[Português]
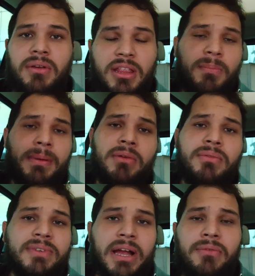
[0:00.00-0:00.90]
Então, para
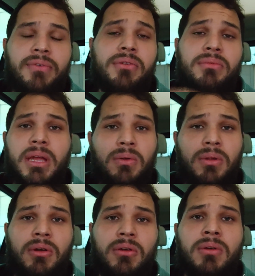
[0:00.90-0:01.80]
não ficar um vídeo tão
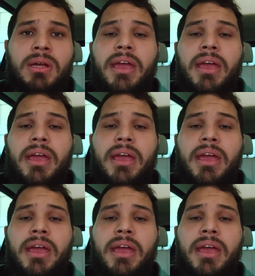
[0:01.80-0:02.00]
longo,